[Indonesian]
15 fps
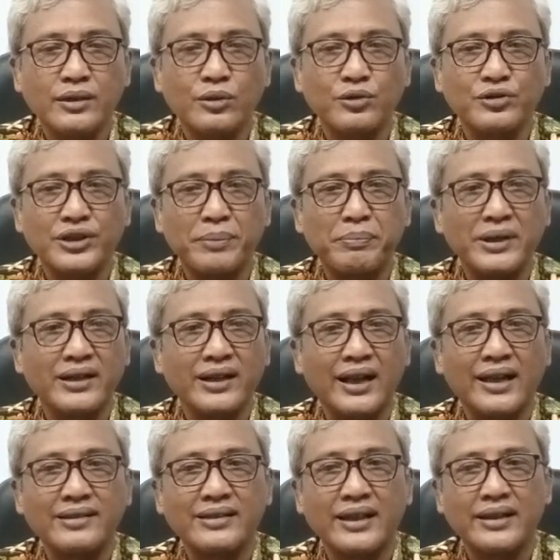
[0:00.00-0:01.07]
konsep
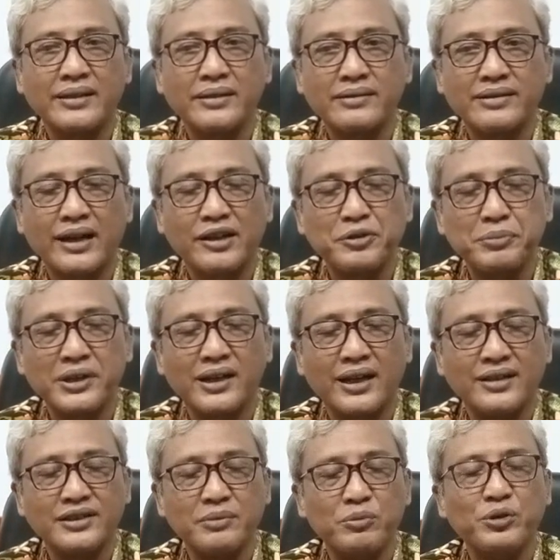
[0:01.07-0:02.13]
pendekatan
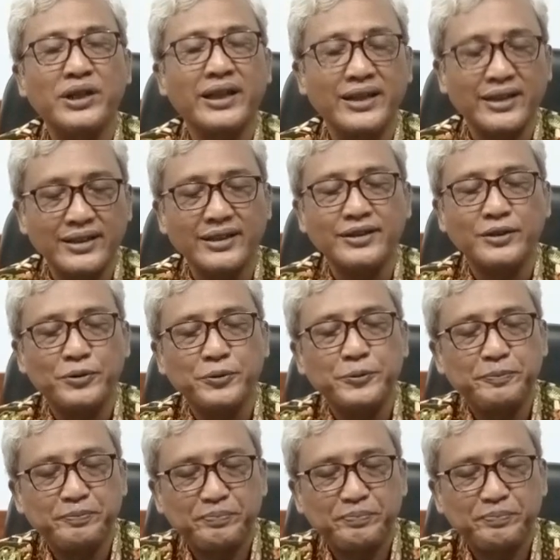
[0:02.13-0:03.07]
transmigrasi modern itu.